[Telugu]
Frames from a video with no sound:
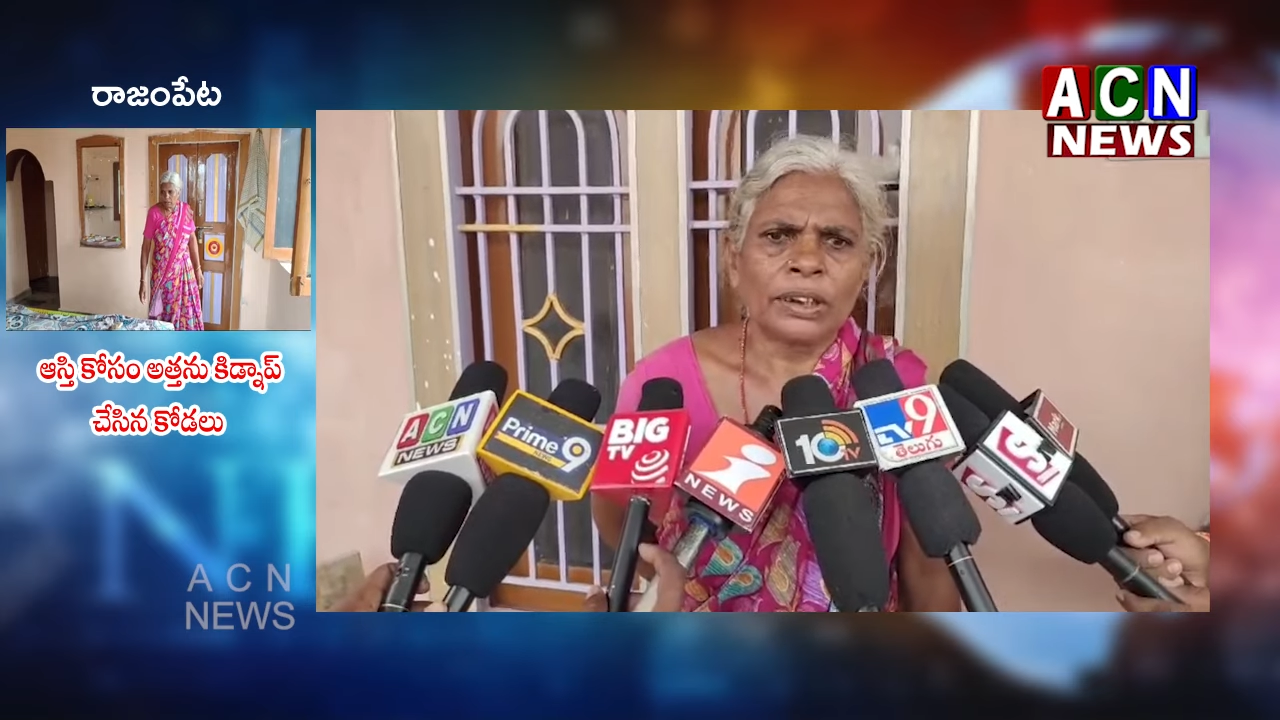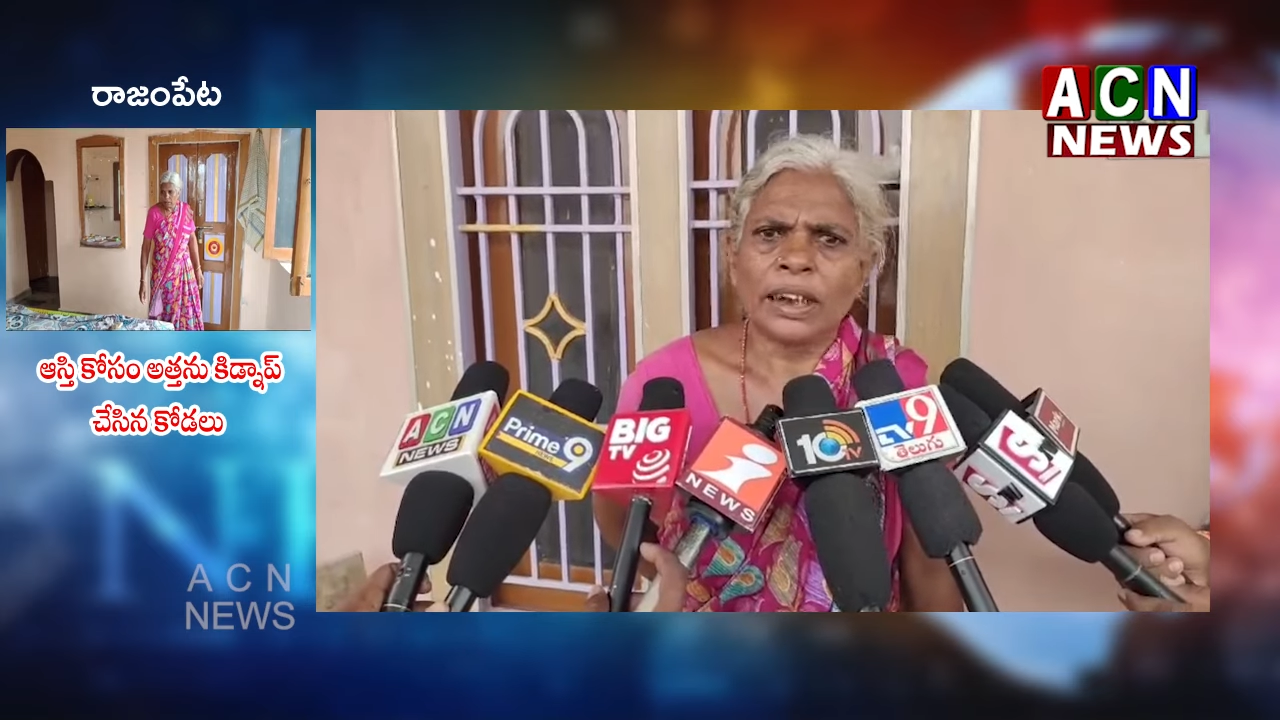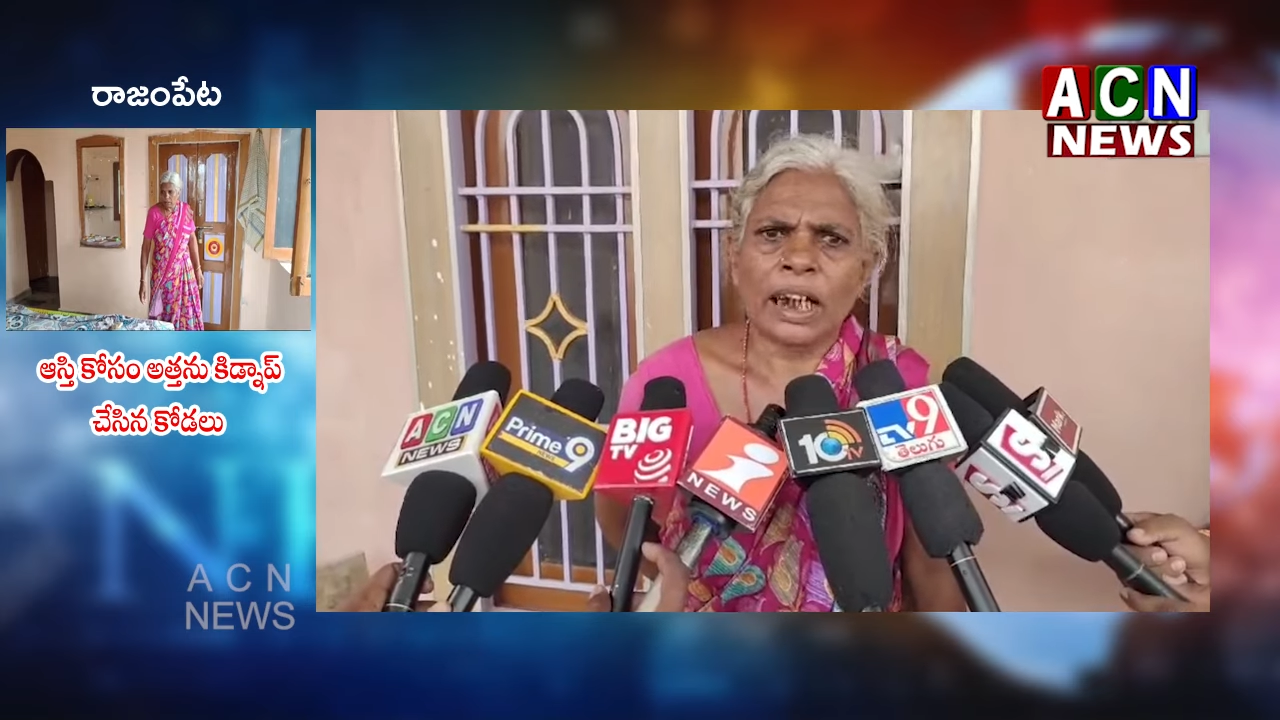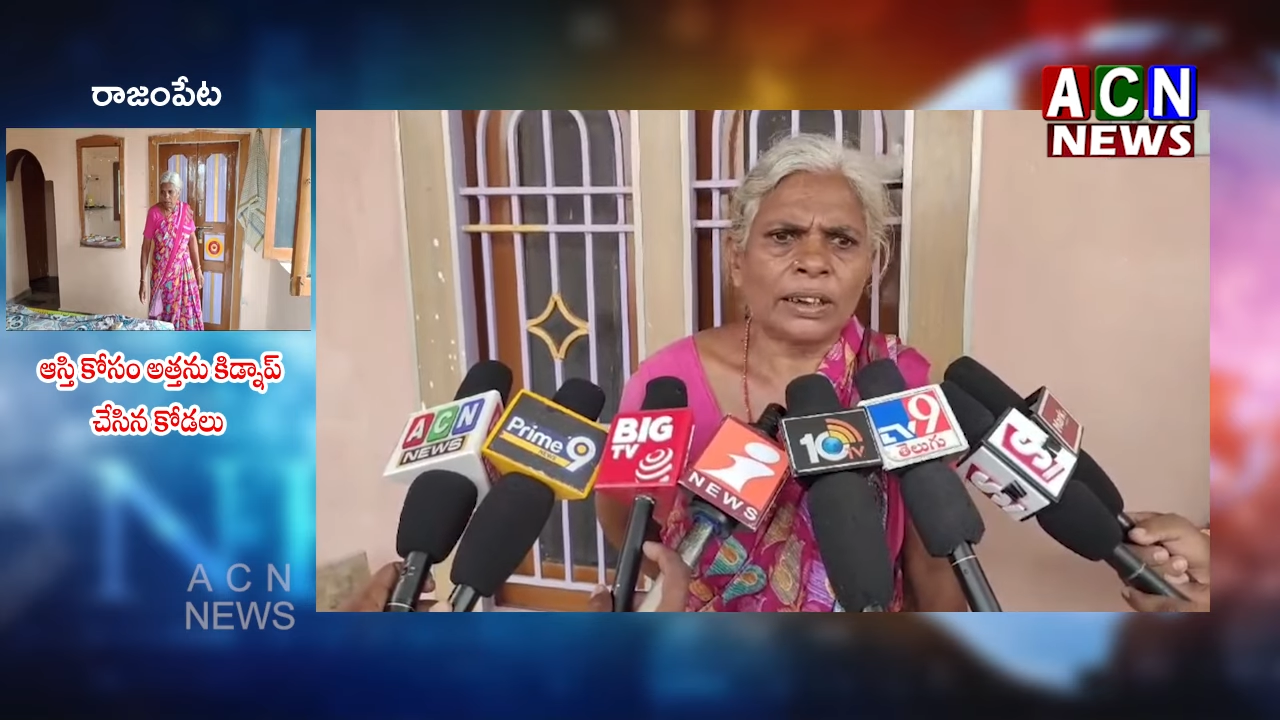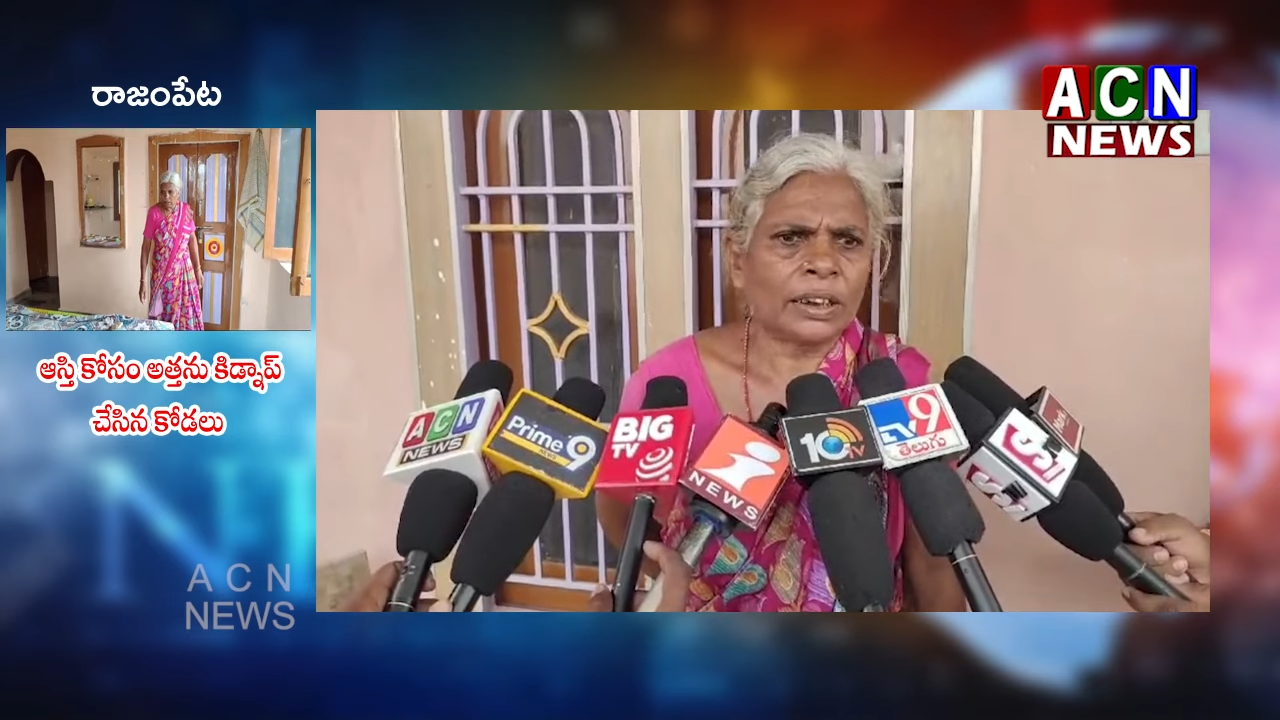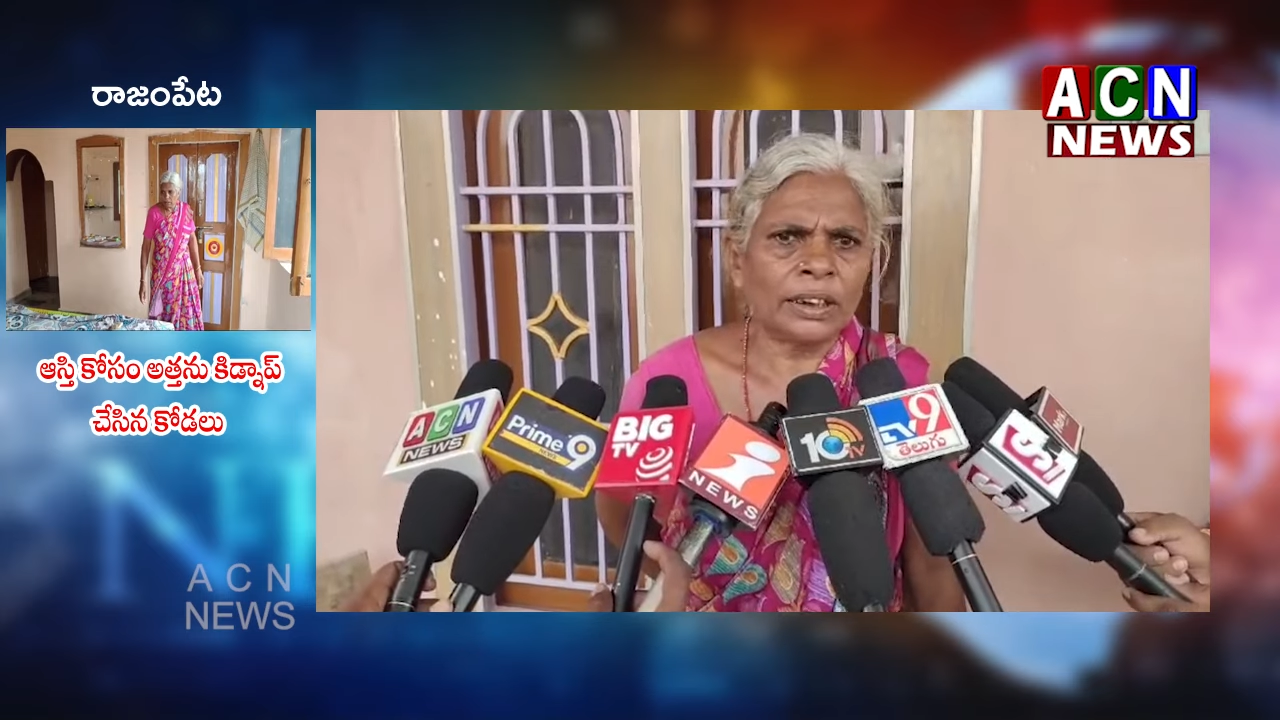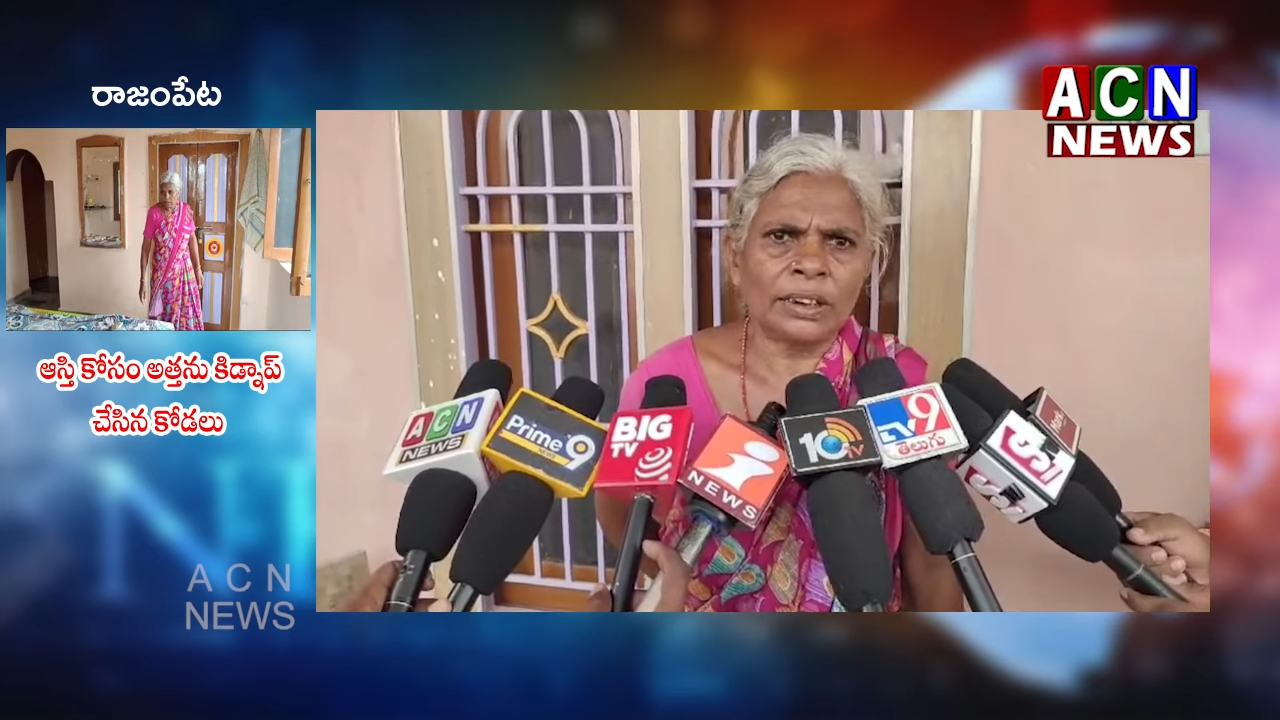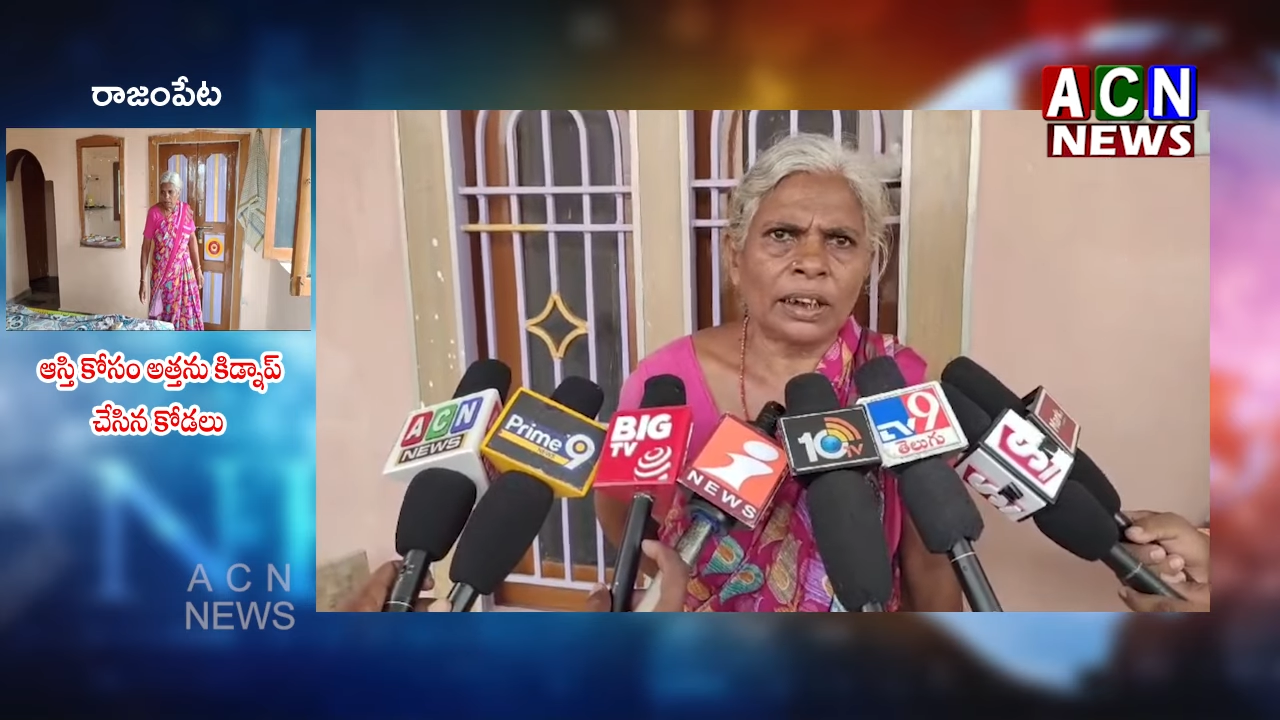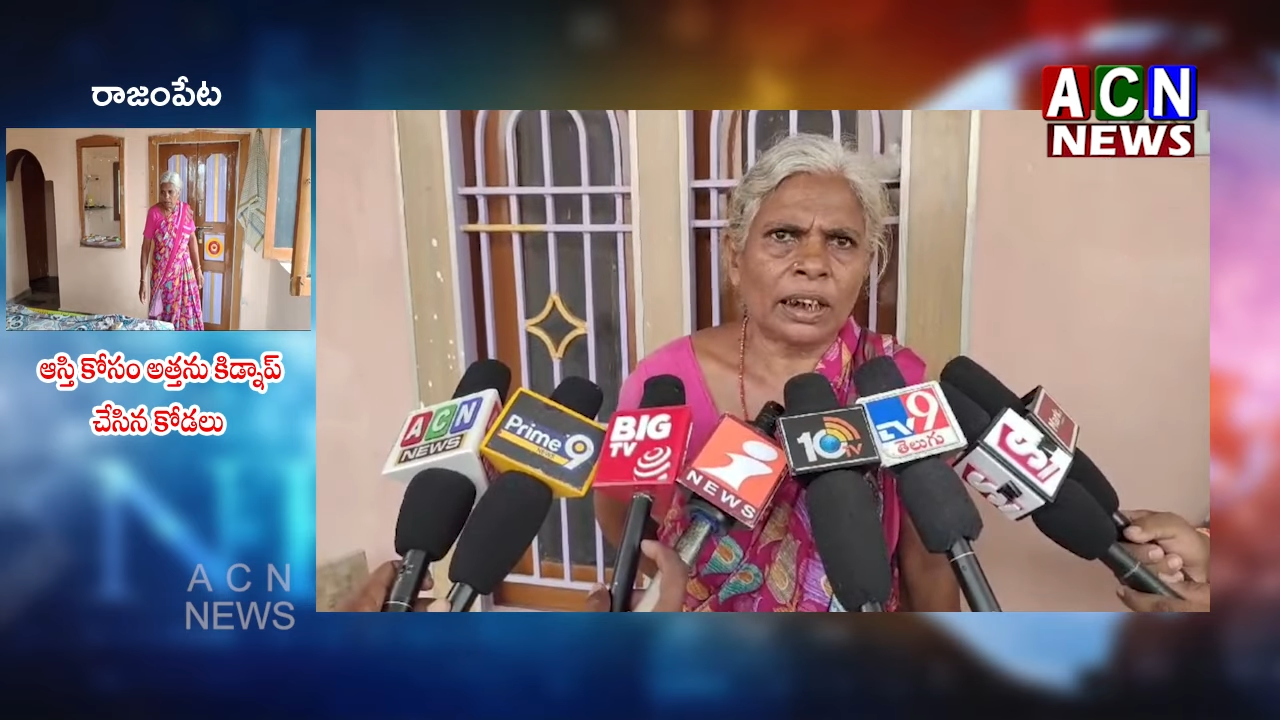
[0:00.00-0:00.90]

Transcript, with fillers: ఈ ఆచలన్నీ